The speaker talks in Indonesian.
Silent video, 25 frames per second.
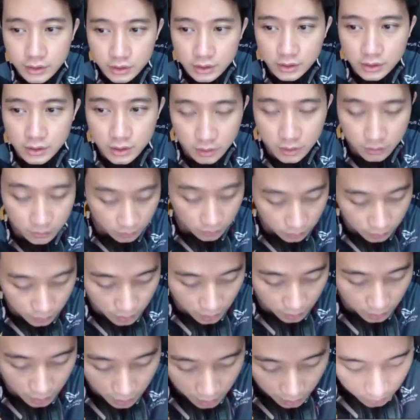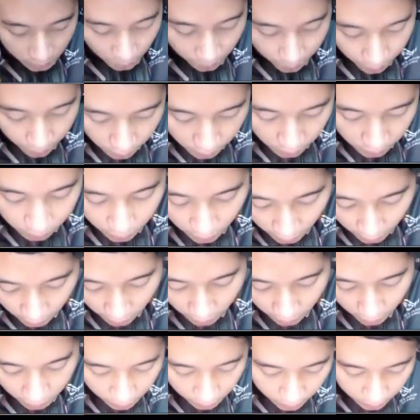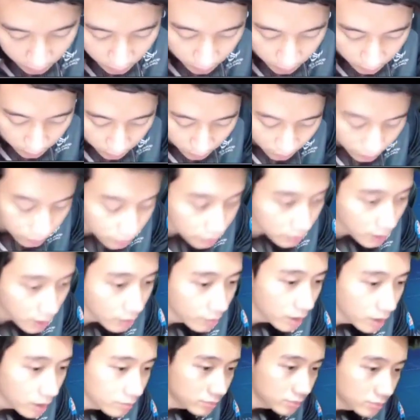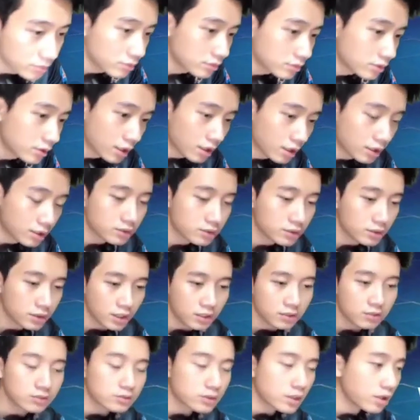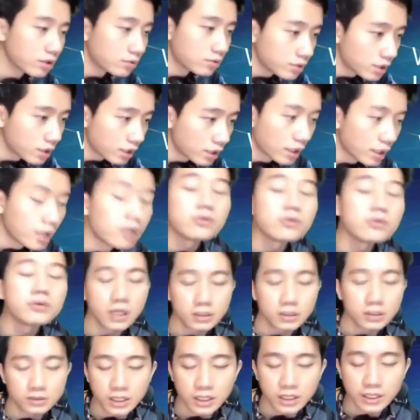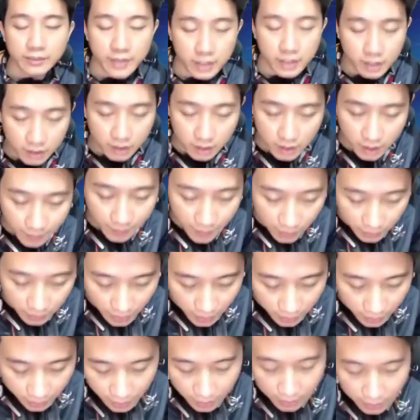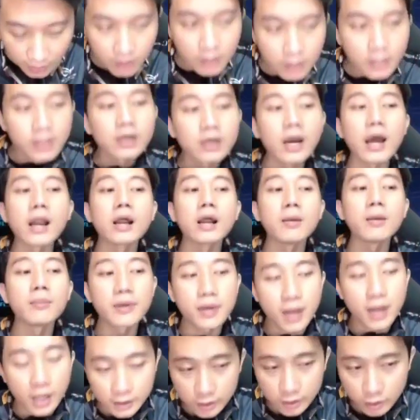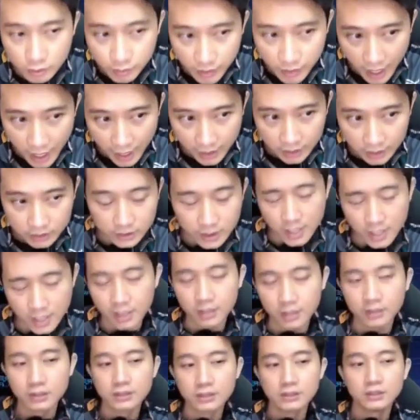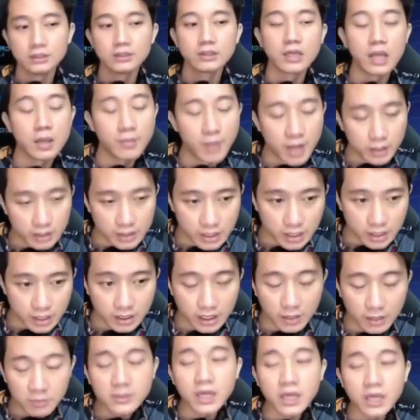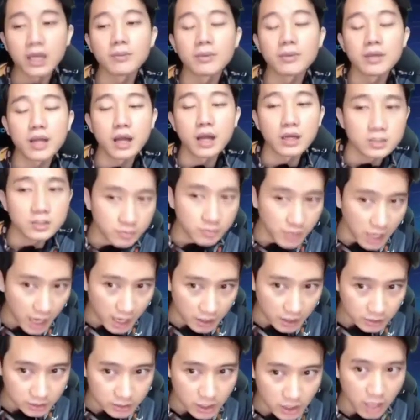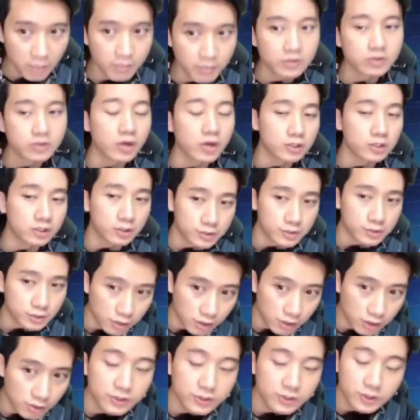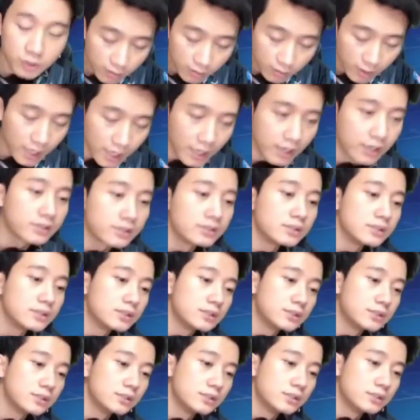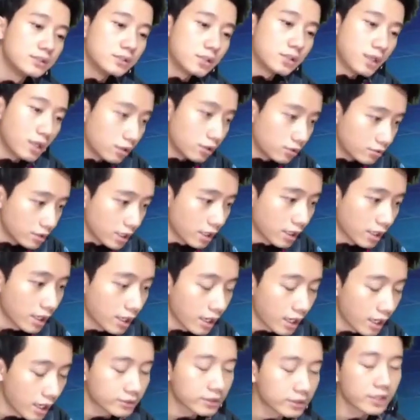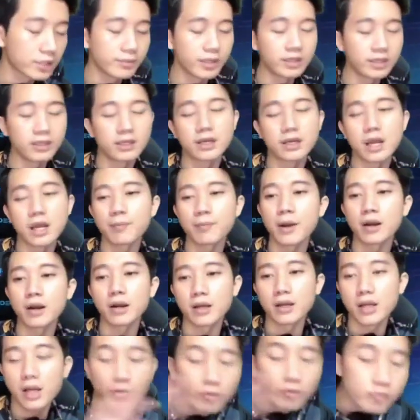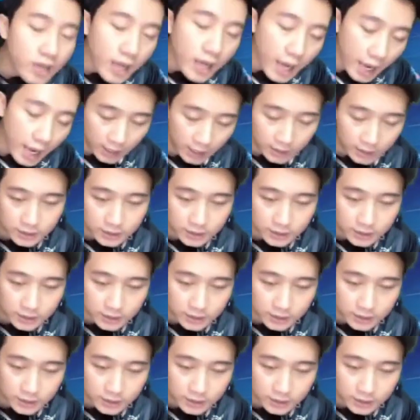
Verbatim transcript: Bukan karena tim lu ya kan. Bukan bang, bukan. Intinya tuh kalau udah kalau udah terima dengan lapang dada. Kalah menang itu biasa. Namanya game kalah menang itu biasa, betul atau betul? Betul, Bang. Kalau udah kalah terima dengan lapang dada udah.